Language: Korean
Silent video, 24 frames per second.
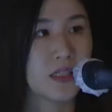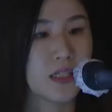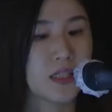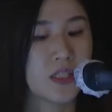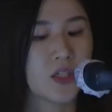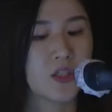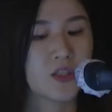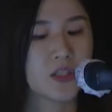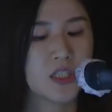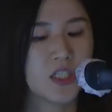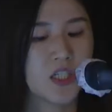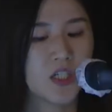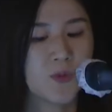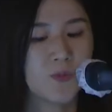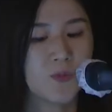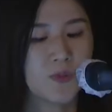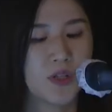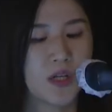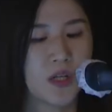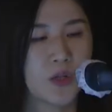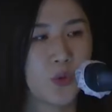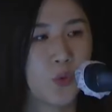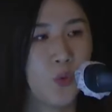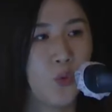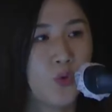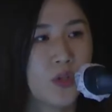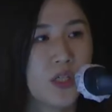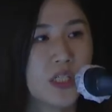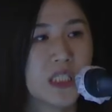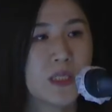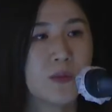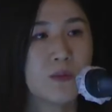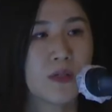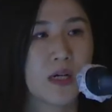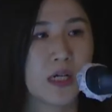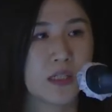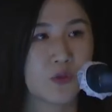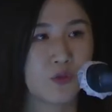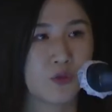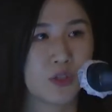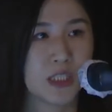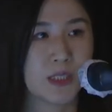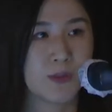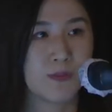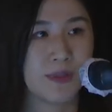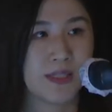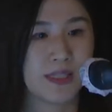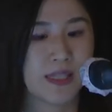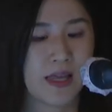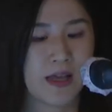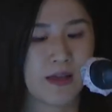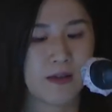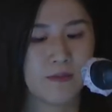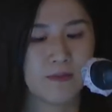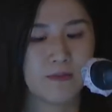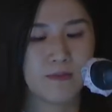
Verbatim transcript: 그런 체험들에도 호기심을 가지고 있습니다.